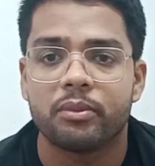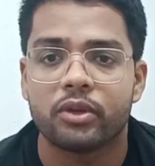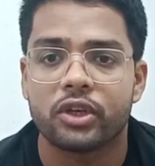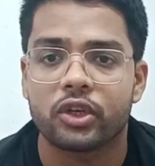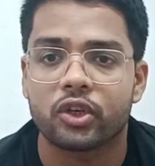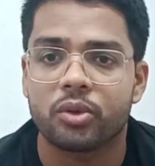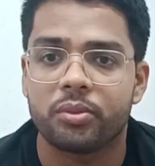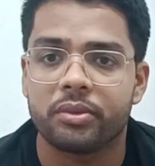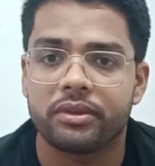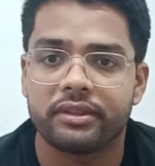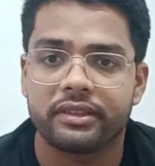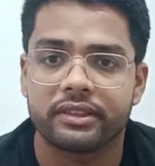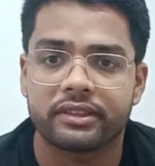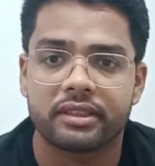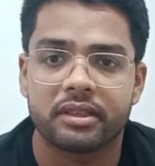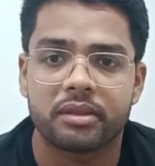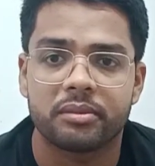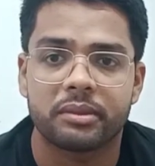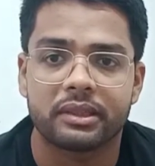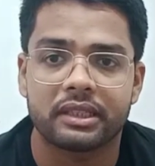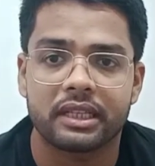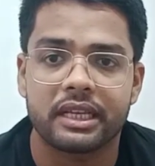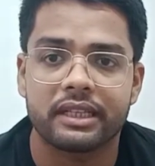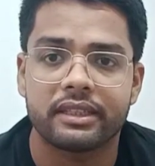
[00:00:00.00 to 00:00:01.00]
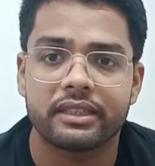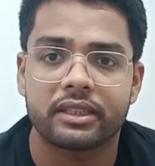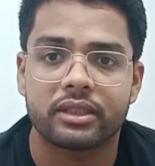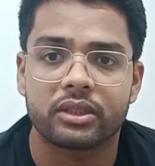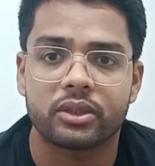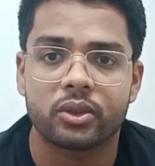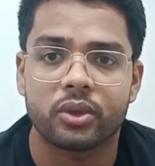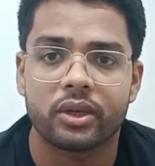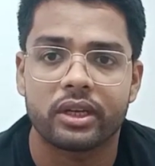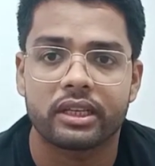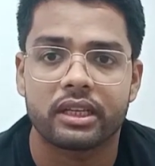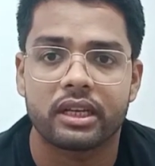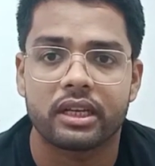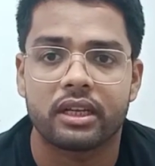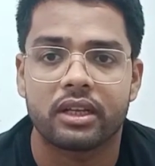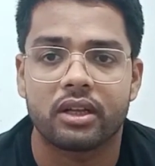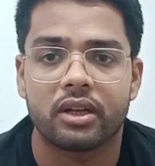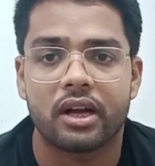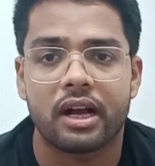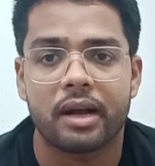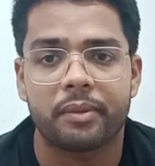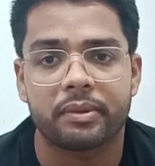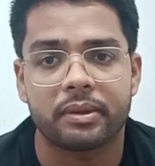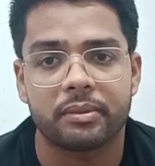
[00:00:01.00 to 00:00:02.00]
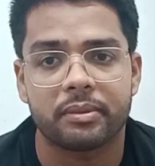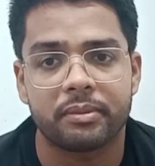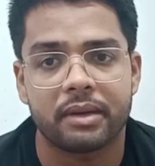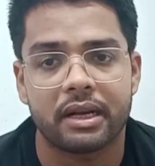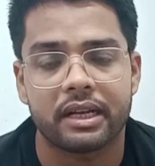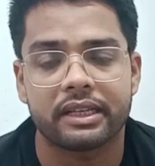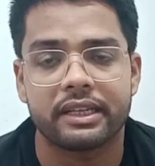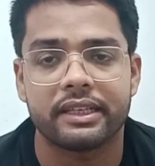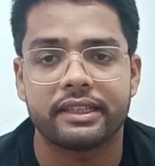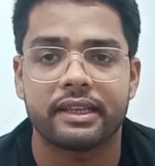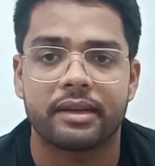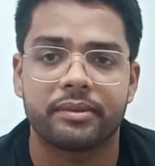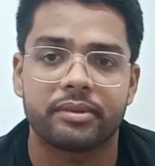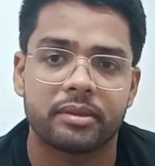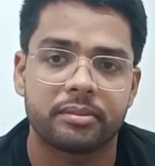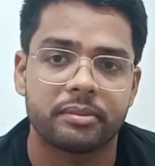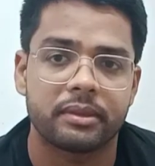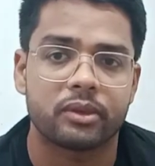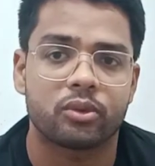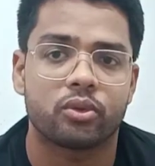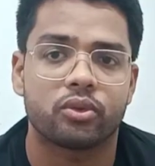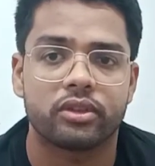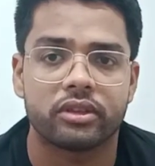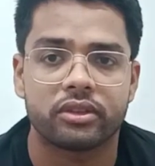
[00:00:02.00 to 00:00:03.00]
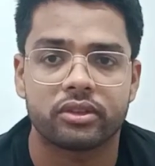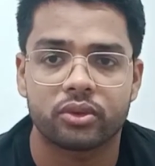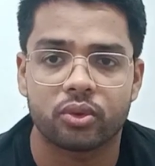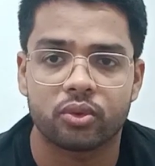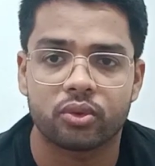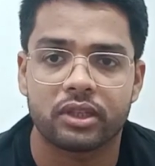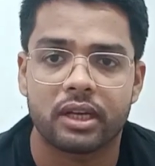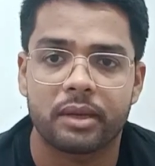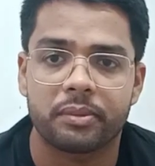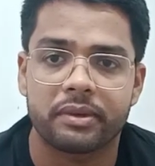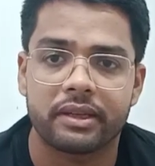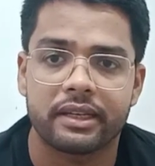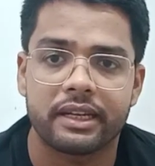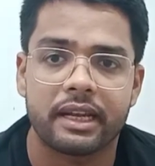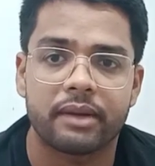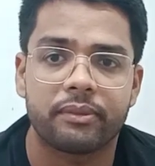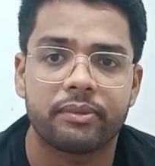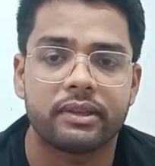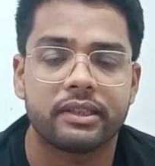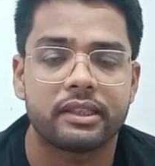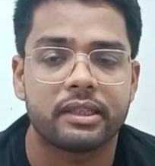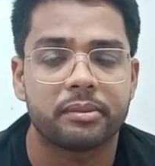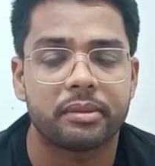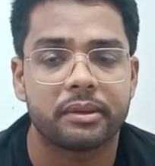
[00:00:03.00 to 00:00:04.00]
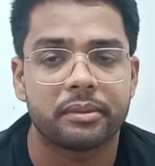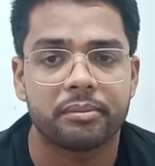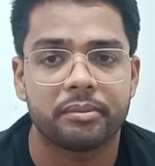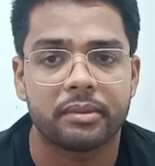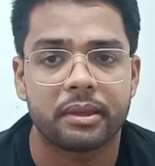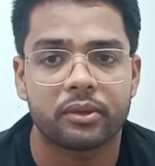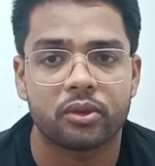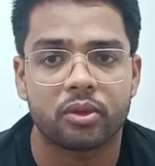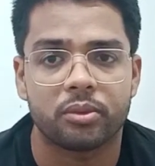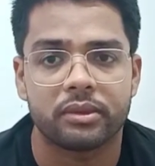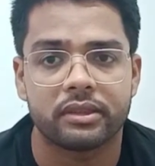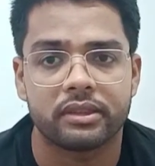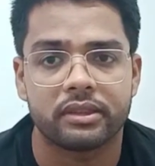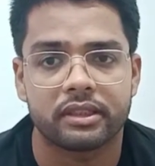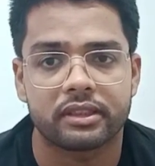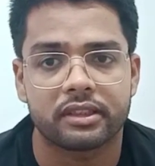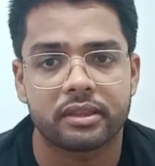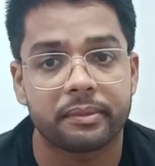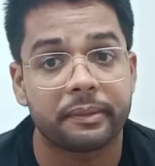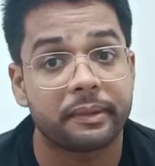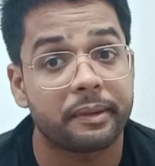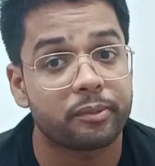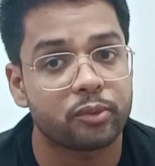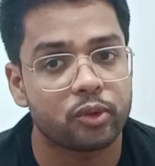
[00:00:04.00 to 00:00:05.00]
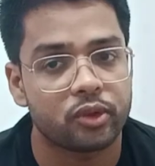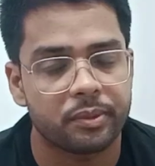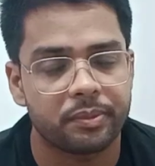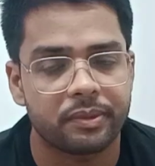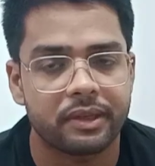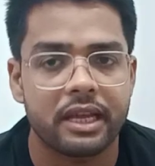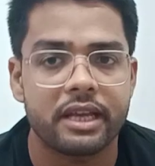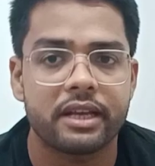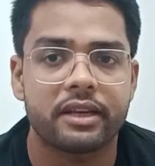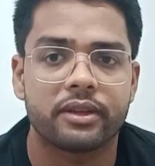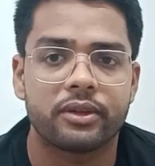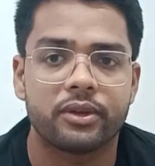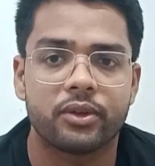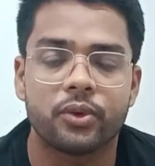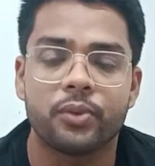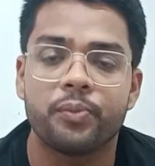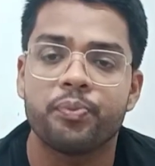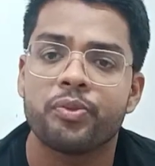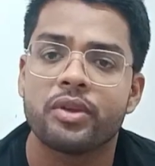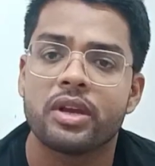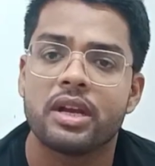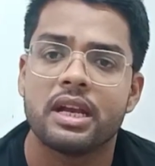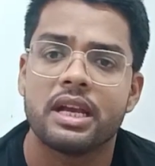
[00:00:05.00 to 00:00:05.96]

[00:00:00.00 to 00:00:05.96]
मुझे कमेंट सेक्शन में बता सकते हो आपके माँ के हिसाब से मैं कोशिश करूँगा आपके रैंक फिर से मैं कमेंट सेक्शन में आपको रिप्लाई कर दूँ